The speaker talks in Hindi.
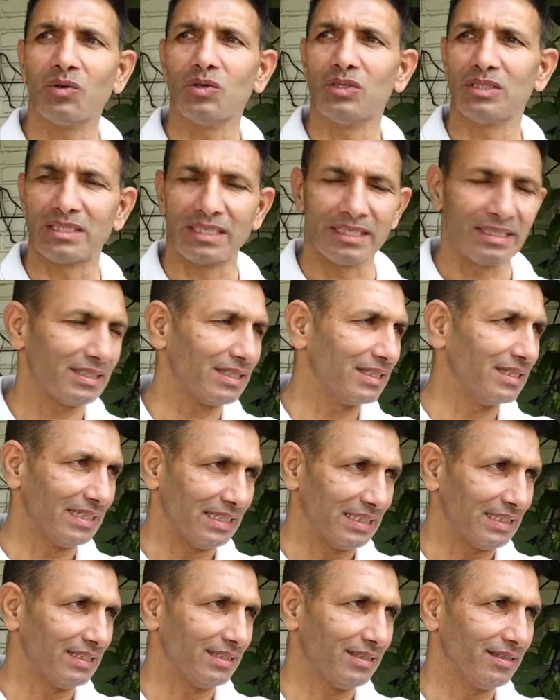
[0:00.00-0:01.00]
को स्ट्रेंथन
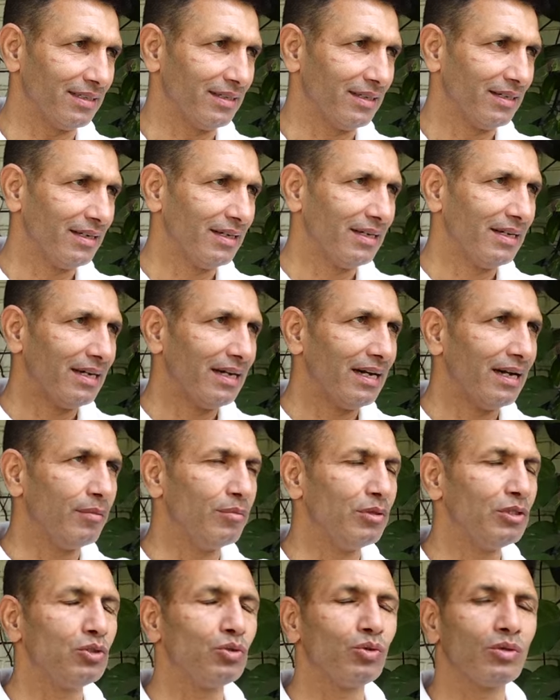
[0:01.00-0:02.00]
देती है
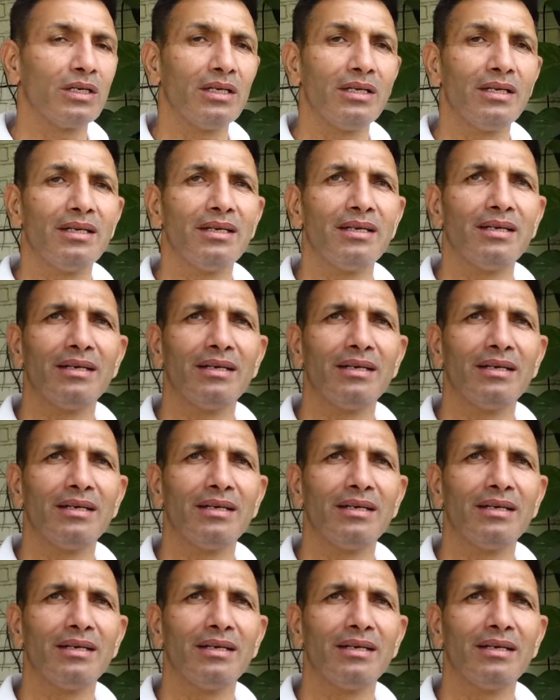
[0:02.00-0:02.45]
अभी चूँकि